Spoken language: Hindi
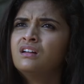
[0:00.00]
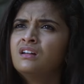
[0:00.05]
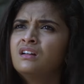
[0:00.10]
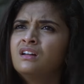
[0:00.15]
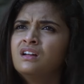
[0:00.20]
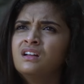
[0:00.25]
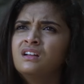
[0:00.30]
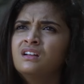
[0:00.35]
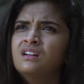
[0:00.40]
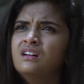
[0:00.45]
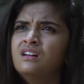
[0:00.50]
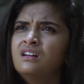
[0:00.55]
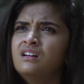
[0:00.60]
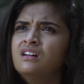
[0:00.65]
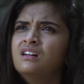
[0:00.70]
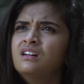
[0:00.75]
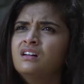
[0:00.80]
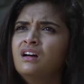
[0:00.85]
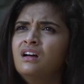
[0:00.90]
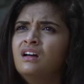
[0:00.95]
तेरे लिए मैं एक
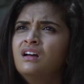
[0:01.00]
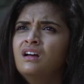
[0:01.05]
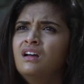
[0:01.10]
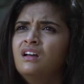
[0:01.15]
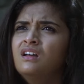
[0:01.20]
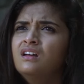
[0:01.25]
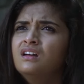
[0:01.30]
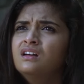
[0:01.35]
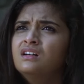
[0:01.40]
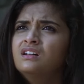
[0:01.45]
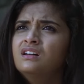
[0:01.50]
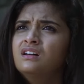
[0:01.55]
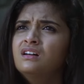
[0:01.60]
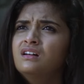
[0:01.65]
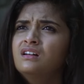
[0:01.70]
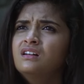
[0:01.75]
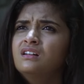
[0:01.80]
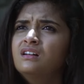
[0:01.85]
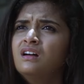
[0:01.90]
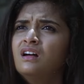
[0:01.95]
बड़ा कांटा हूँ ना
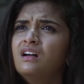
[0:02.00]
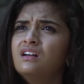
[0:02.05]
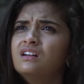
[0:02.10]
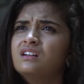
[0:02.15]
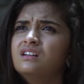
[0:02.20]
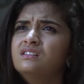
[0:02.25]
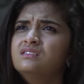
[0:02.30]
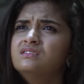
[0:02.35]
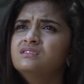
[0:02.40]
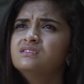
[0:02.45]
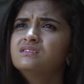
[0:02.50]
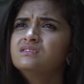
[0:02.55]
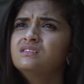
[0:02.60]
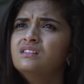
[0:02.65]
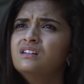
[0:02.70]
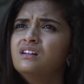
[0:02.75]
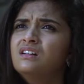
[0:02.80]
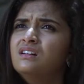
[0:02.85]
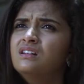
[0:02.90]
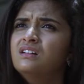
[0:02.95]
आज के बाद मैं
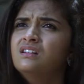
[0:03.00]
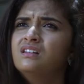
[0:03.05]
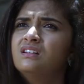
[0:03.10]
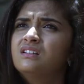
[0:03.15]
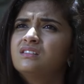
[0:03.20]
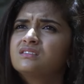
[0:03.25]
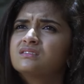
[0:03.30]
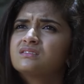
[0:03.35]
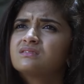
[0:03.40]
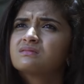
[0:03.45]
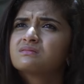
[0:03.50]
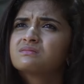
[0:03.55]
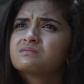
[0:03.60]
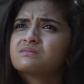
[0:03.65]
कभी तुम दोनों के बीच नहीं